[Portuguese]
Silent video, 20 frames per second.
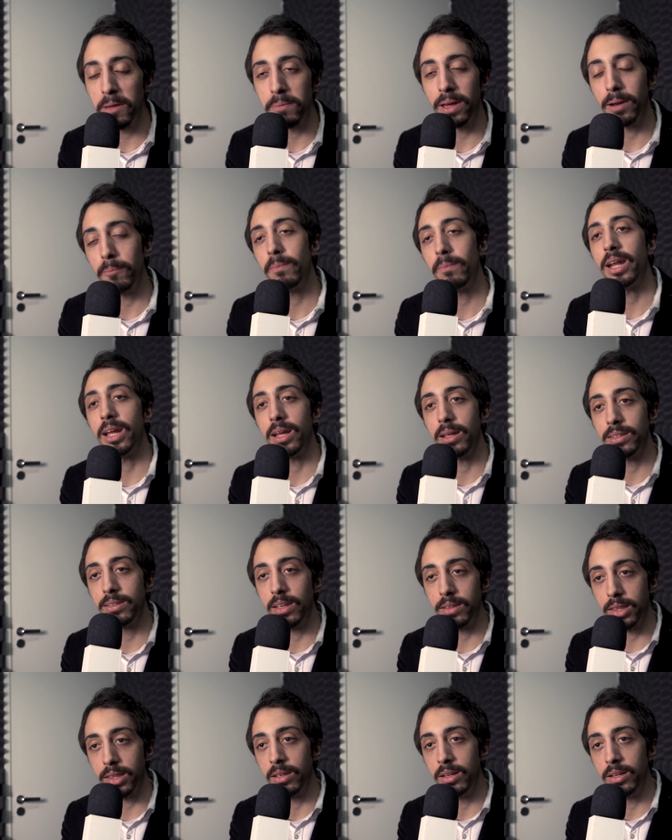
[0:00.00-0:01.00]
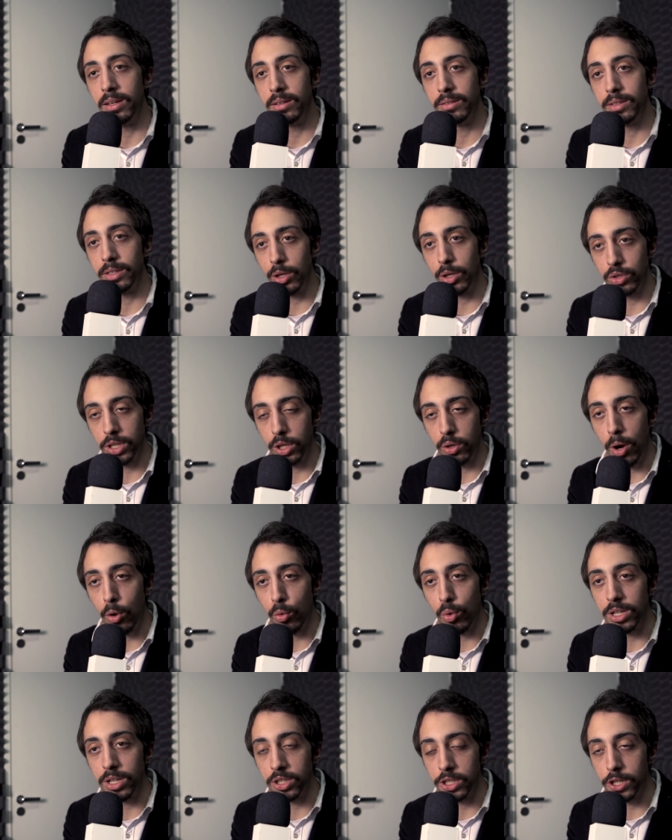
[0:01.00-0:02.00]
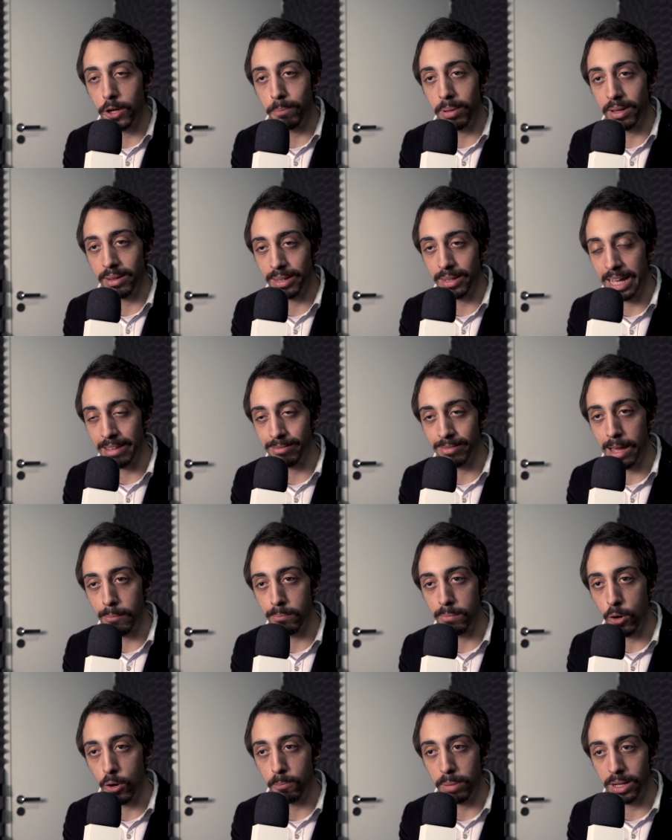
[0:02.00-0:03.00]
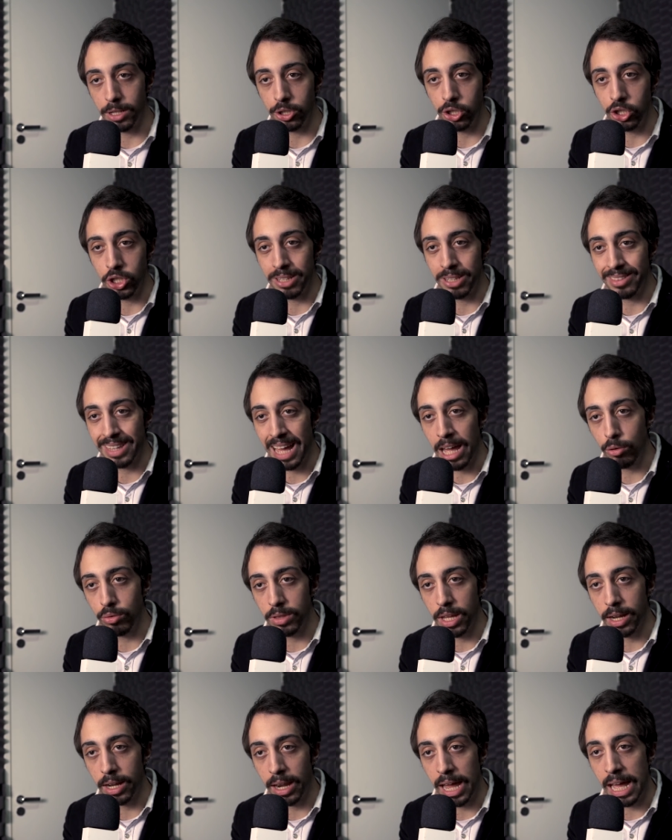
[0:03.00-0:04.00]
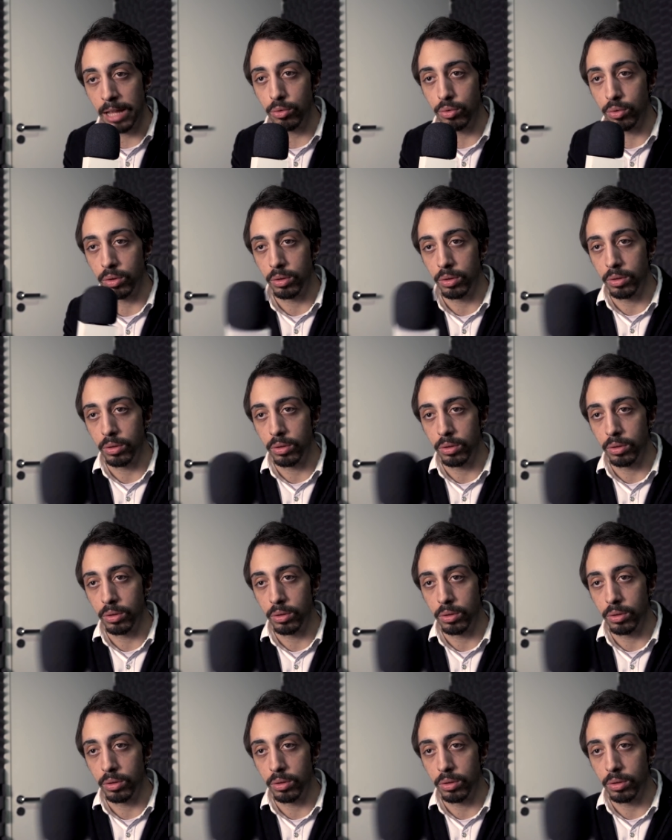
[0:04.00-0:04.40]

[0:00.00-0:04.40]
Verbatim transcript: Pera, pera aí, você está usando álcool em gel para lavar a mão para digitar no teclado?